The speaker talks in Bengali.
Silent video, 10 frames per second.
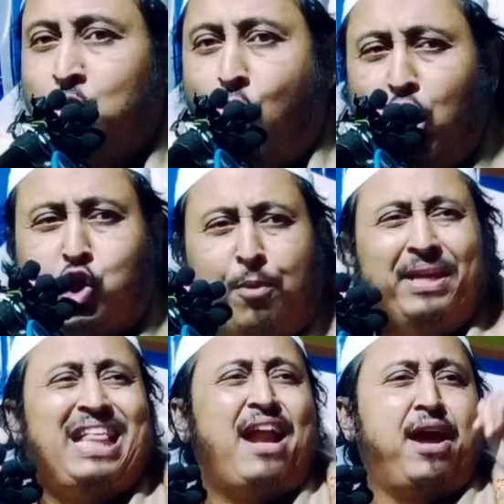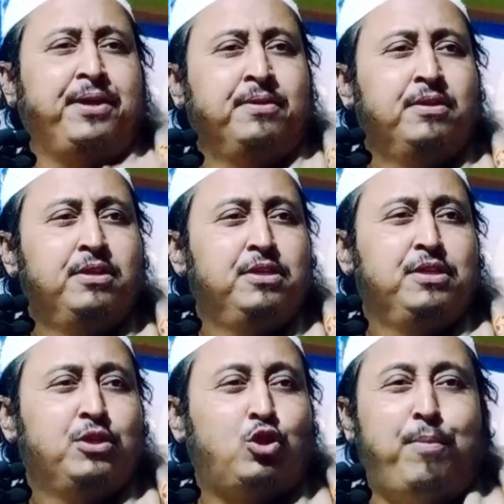অসুবিধা নাই
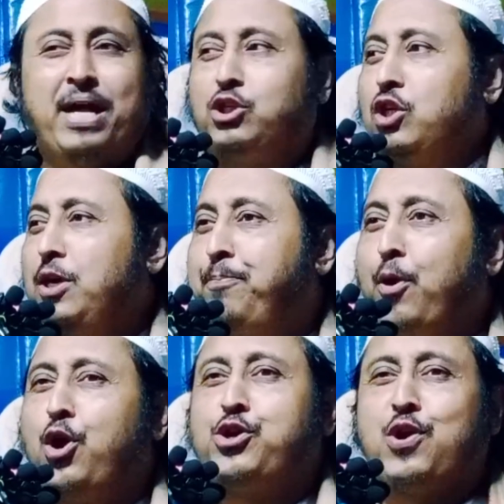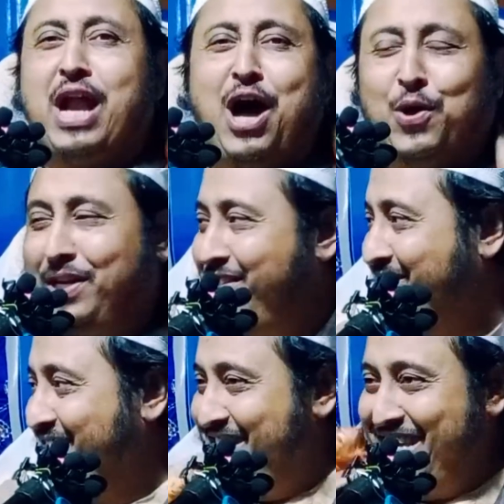তোমার যদি প্রয়োজন না হয়
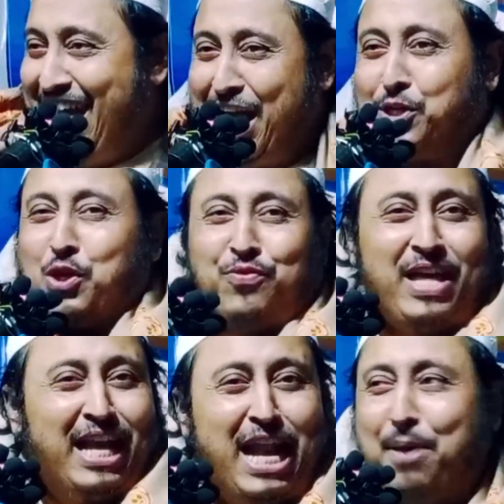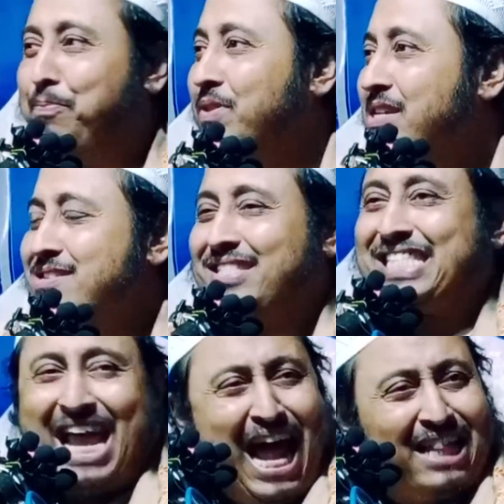একজন দেখলাম
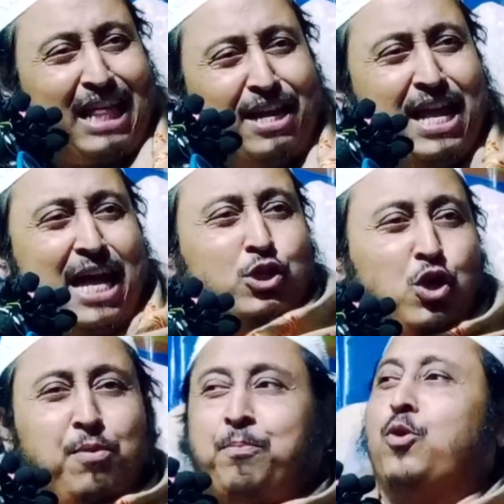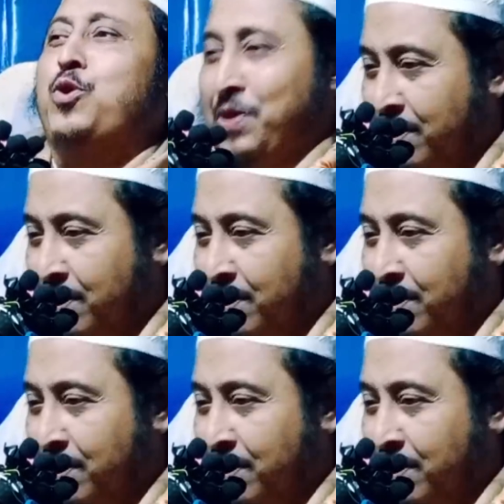সানাতানি একজন বোন